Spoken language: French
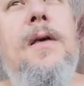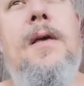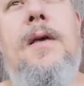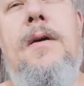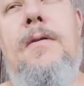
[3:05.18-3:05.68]

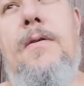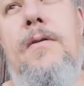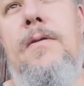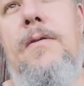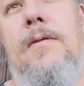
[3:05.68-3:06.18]

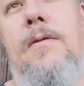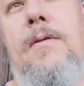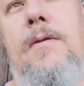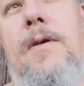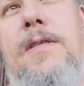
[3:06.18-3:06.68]

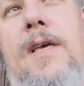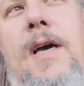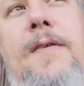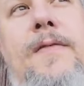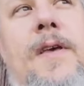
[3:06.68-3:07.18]
Euh, et, c'est
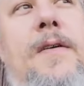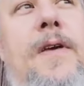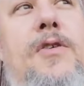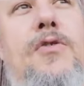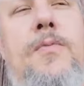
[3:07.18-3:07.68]
arrivé
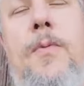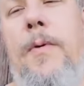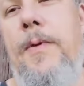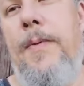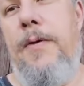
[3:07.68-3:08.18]
avec juste mon
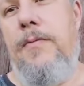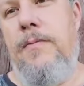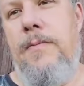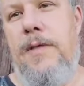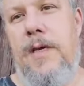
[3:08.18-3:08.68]
premier prénom.
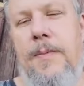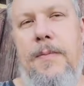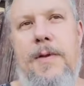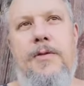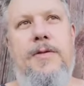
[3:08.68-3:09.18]
Ils n'avaient pas
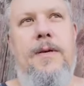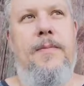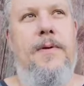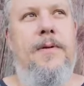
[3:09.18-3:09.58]
mis le deuxième.